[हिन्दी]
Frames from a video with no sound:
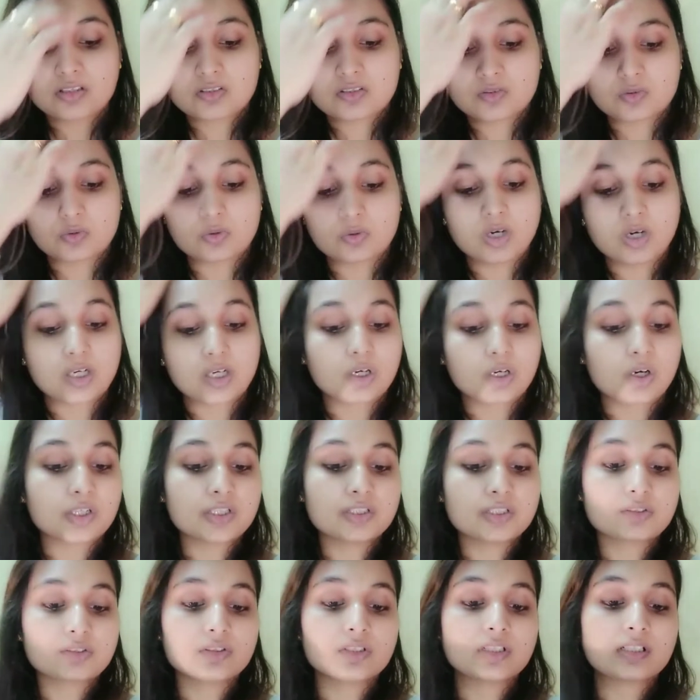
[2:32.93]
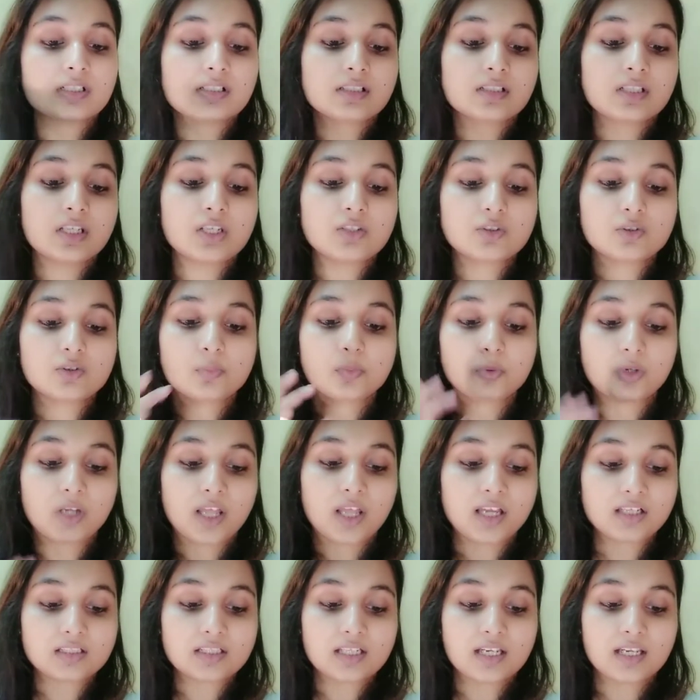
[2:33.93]
सो अकॉर्डिंग टू दिस ये जो
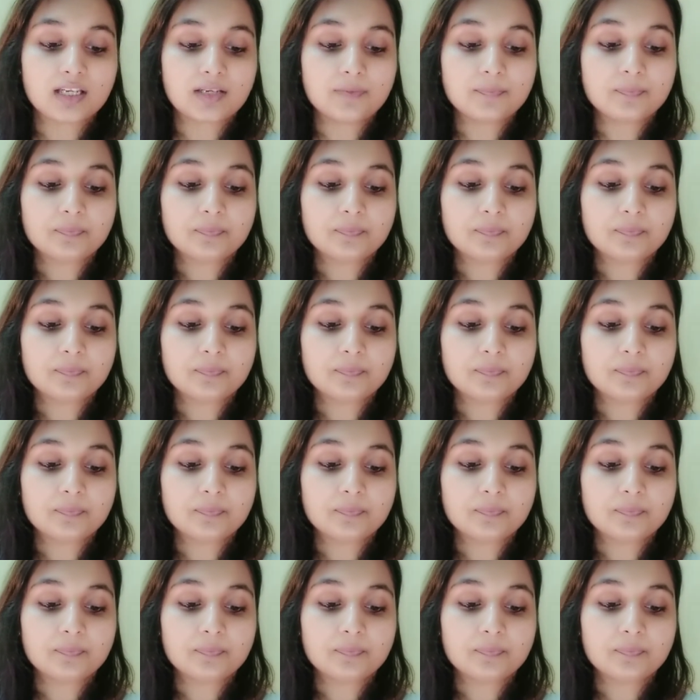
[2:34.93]
प्रोडक्ट है